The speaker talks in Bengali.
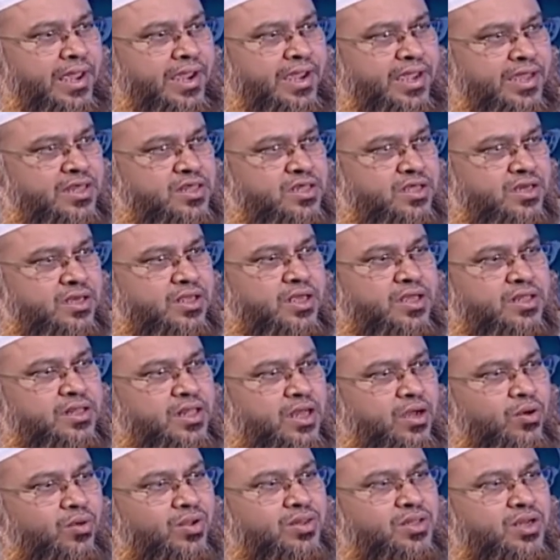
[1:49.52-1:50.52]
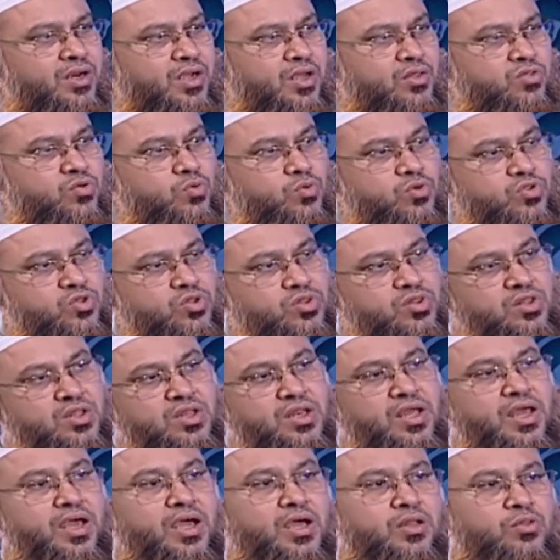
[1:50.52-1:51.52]
একা যিনি এই দাওয়াতের কাজ করছেন
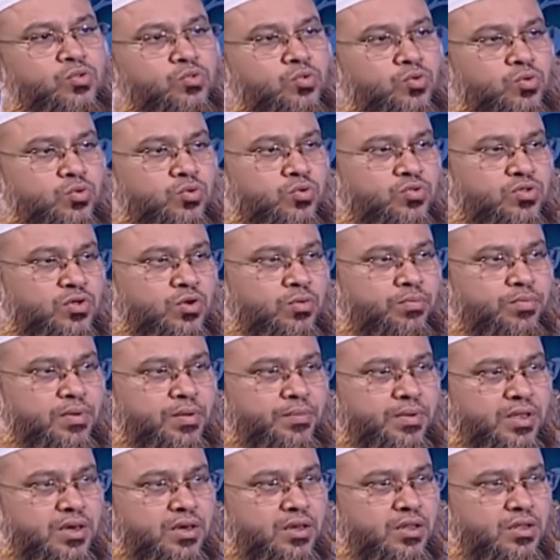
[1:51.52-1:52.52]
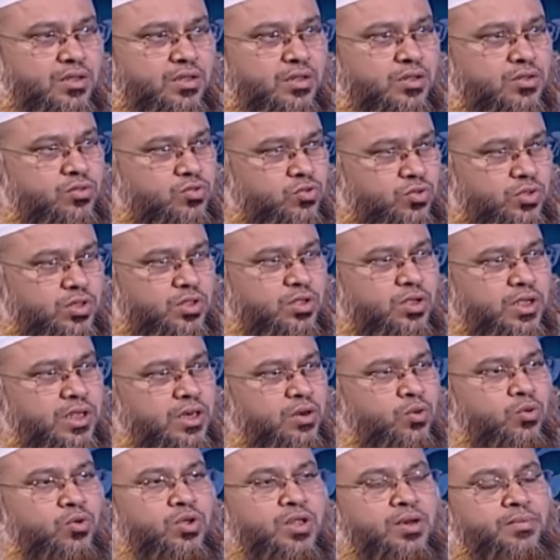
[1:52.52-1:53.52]
তিনি একা ততটুকু স্বভাব পাবেন যদি
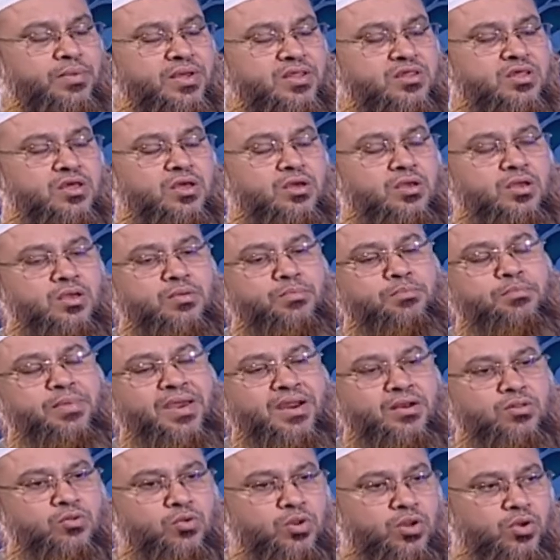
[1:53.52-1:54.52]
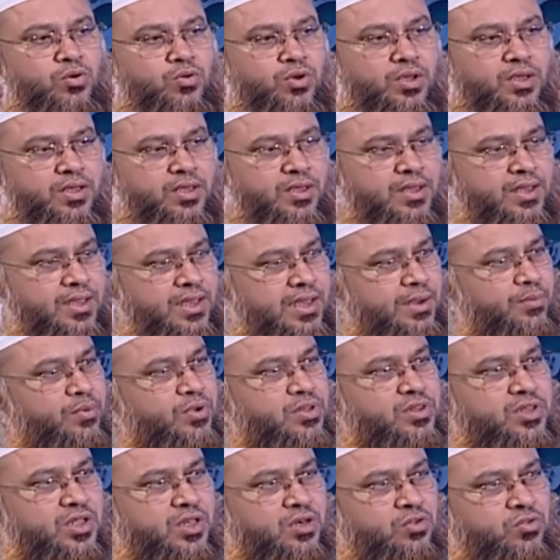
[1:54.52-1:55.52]
এই লোকের মাঝে ইম্প্যাক্ট তৈরি হয়
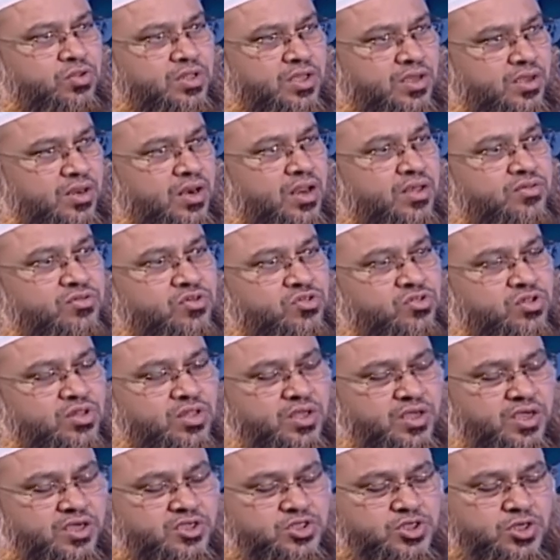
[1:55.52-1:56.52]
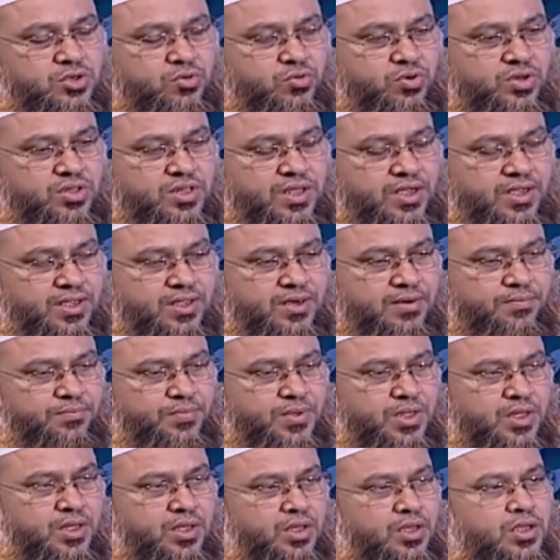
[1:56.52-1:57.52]
এবং তিনি যদি এখলাসের সাথে এই কাজটি করে থাকেন
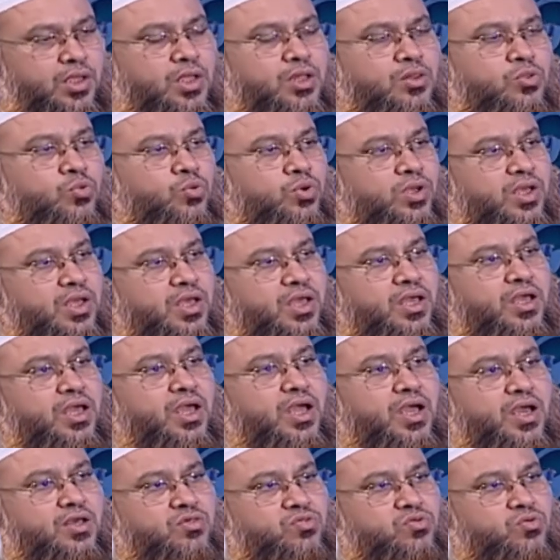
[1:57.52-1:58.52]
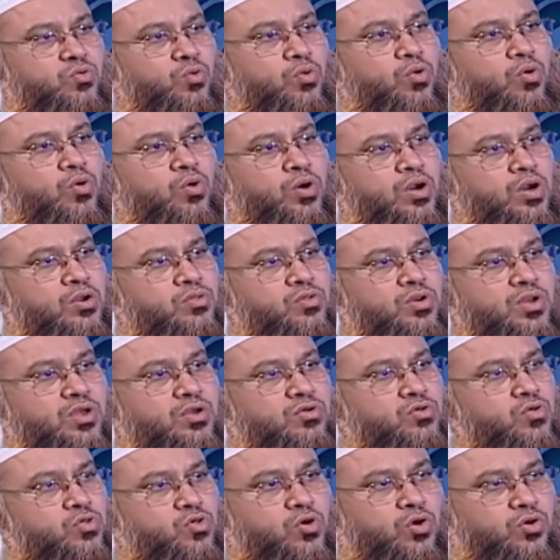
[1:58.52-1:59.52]
কিন্তু এই কাজগুলো করার জন্য
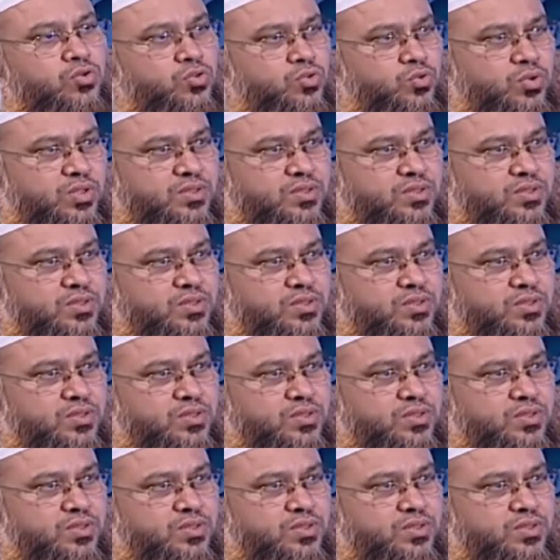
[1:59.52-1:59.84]
কিছু শর্ত